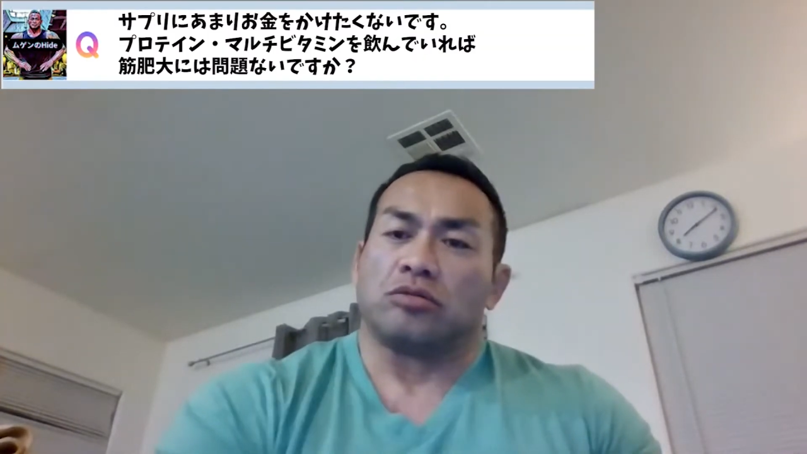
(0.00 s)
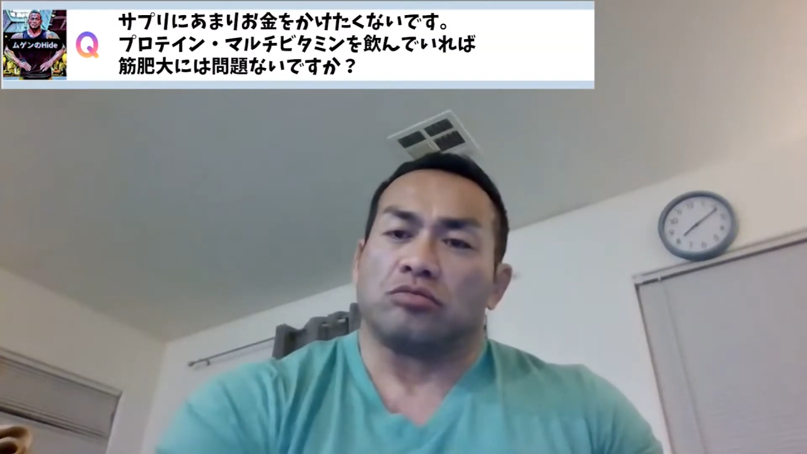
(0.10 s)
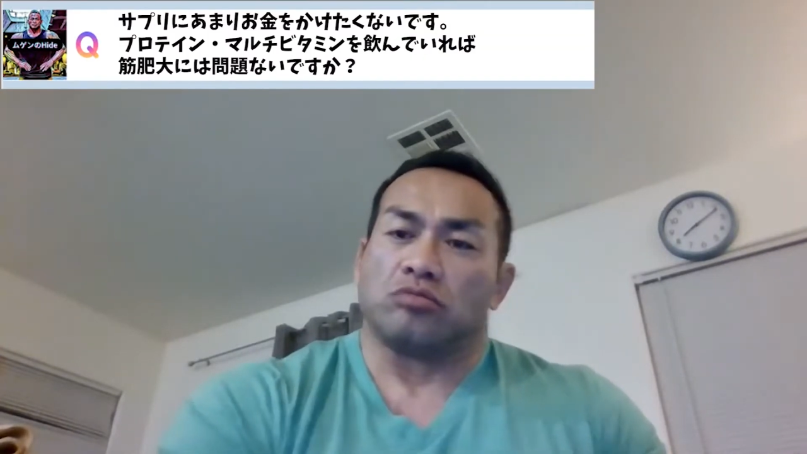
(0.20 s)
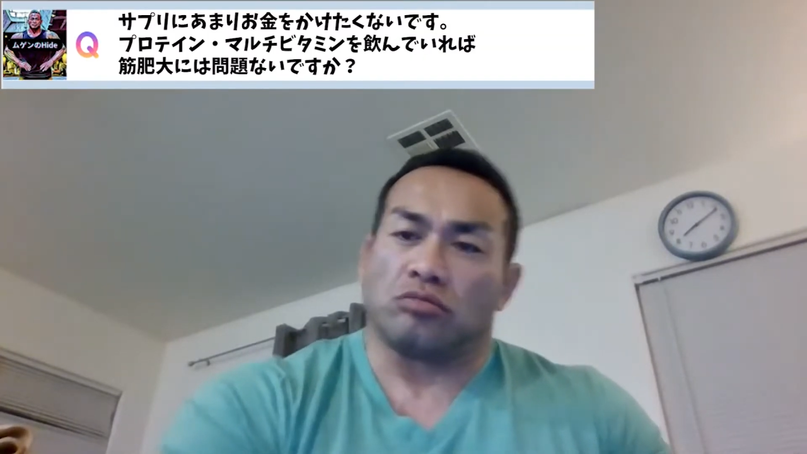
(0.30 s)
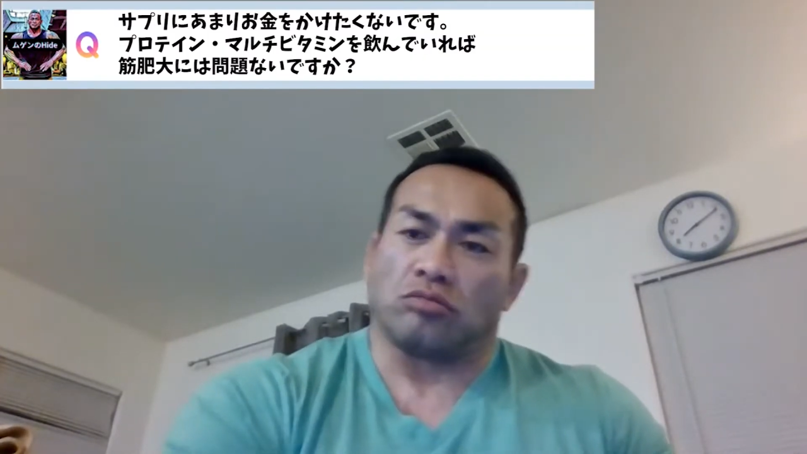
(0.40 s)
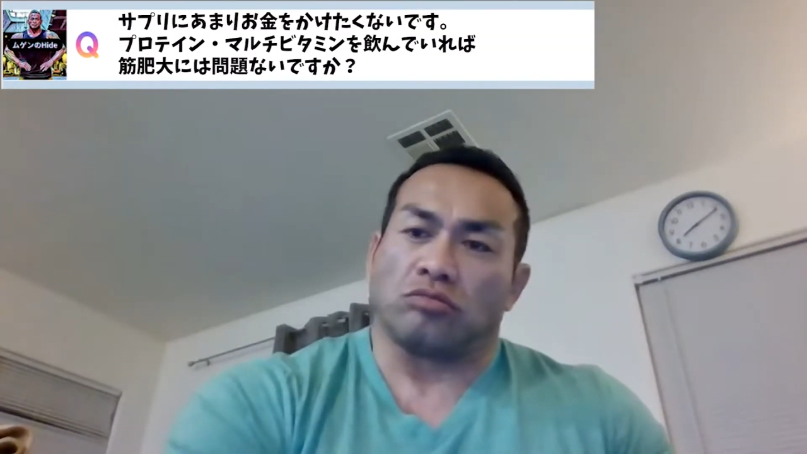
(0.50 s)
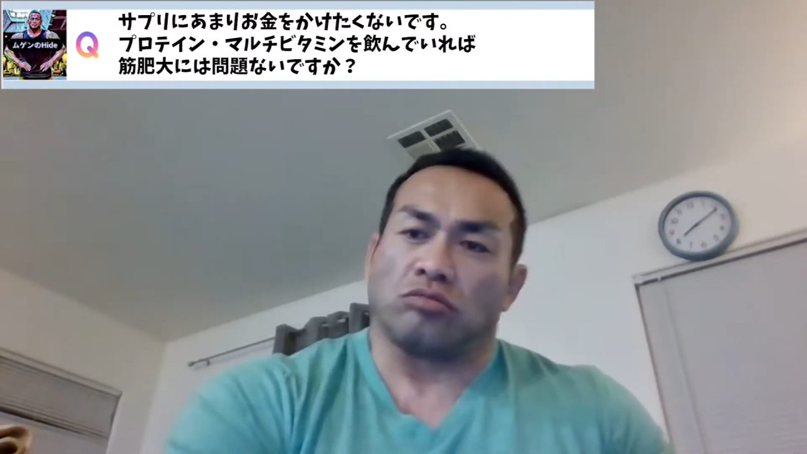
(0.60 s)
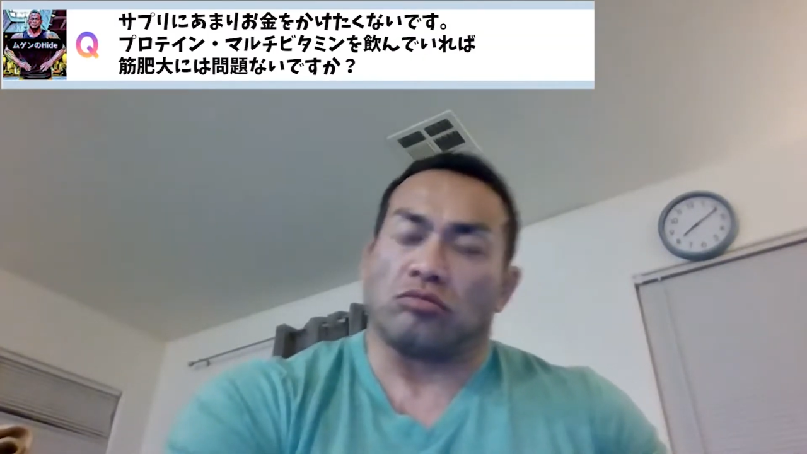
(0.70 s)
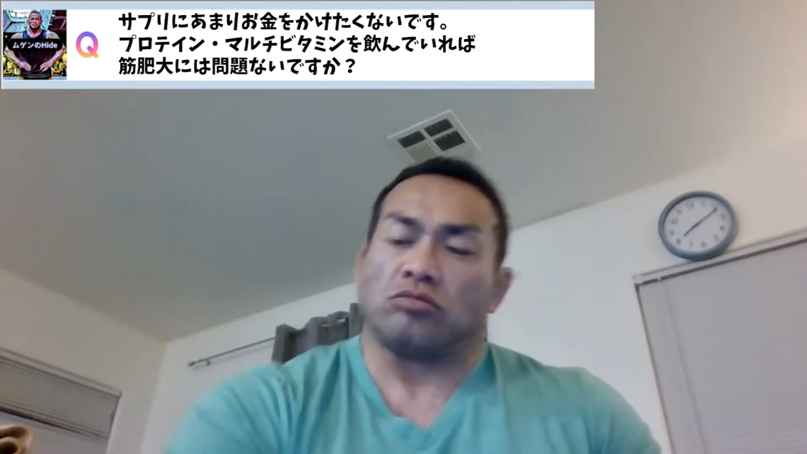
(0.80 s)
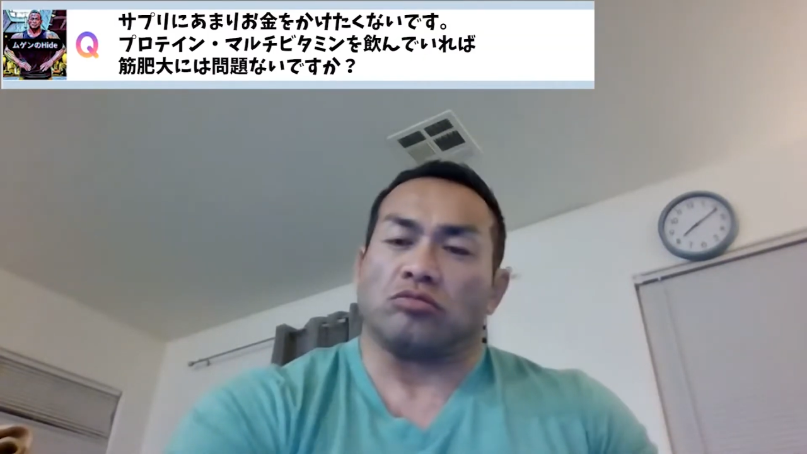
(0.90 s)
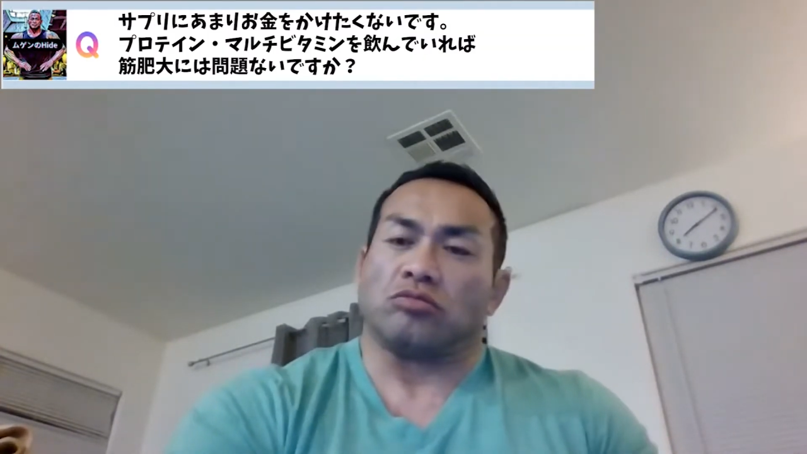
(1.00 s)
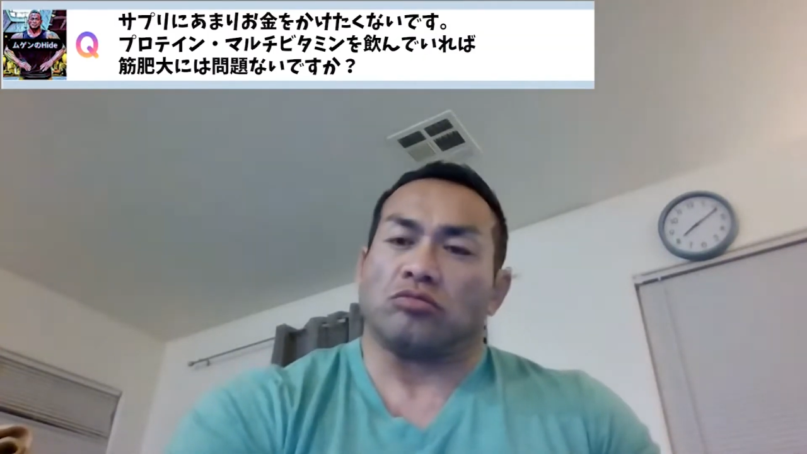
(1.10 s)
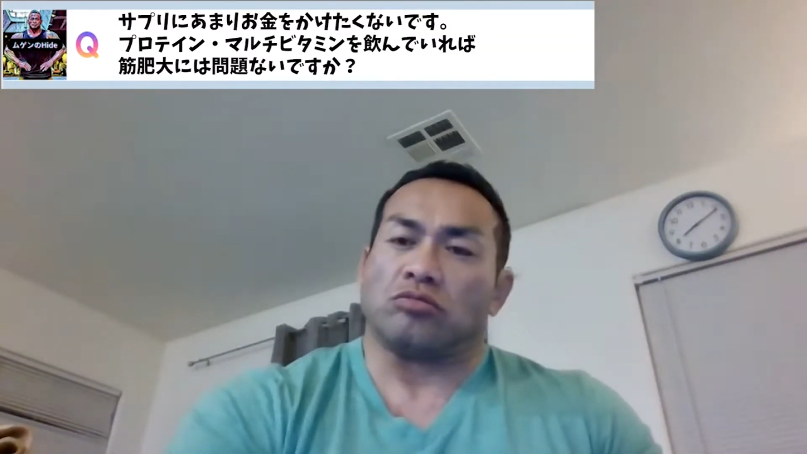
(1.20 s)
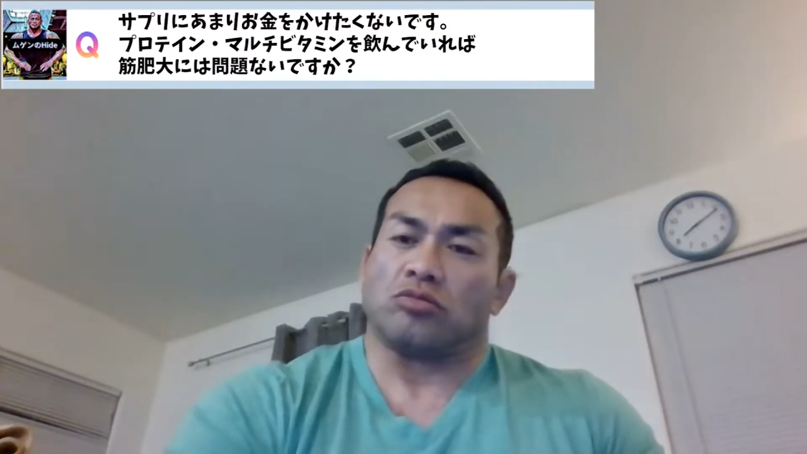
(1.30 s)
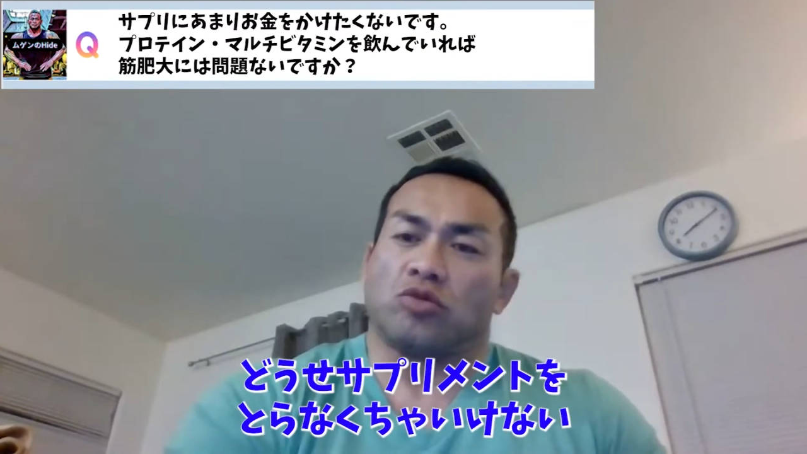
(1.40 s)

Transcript: うん、